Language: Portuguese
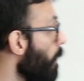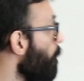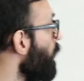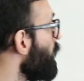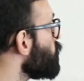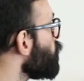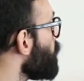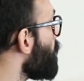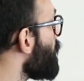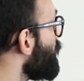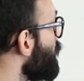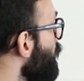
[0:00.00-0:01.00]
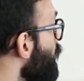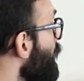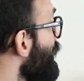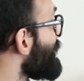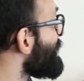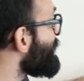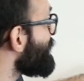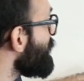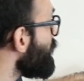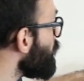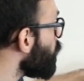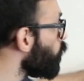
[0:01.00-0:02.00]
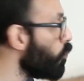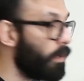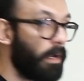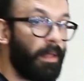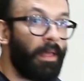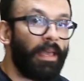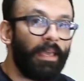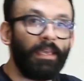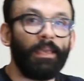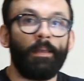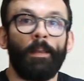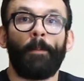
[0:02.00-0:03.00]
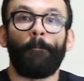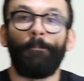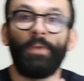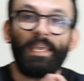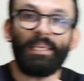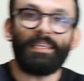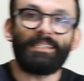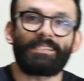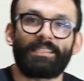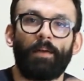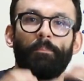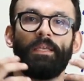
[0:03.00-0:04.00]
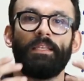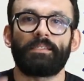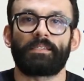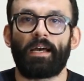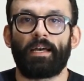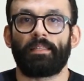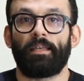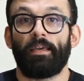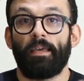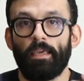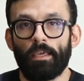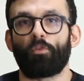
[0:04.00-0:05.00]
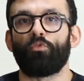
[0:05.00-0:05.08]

mas de uma maneira segura e bem estabilizada e